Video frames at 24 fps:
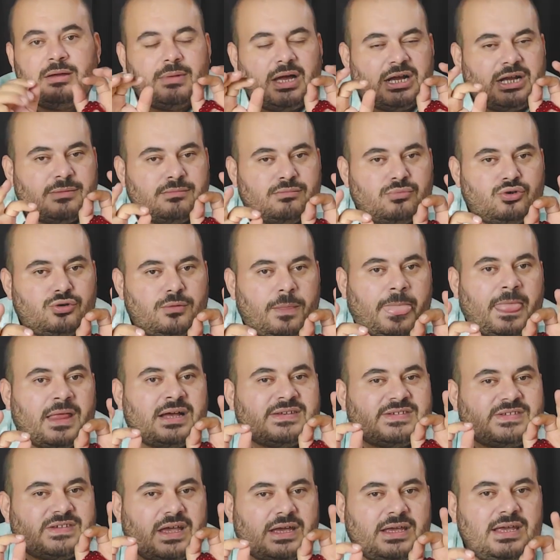Bakın bu
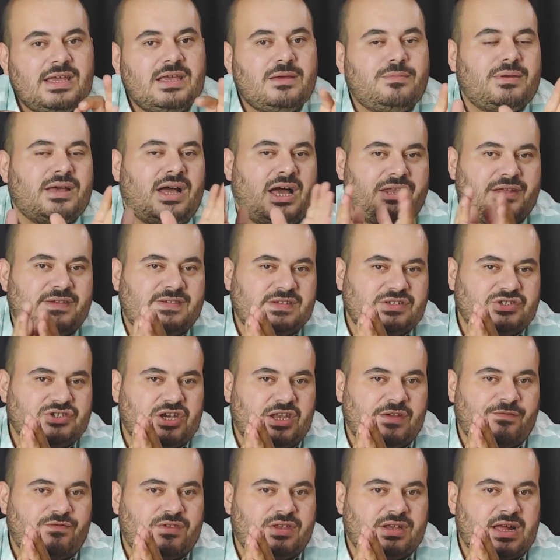sahih bir hadisi
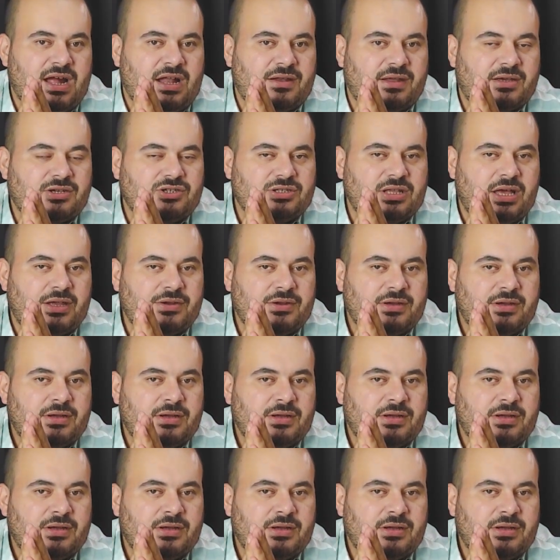şeriftir kardeşler.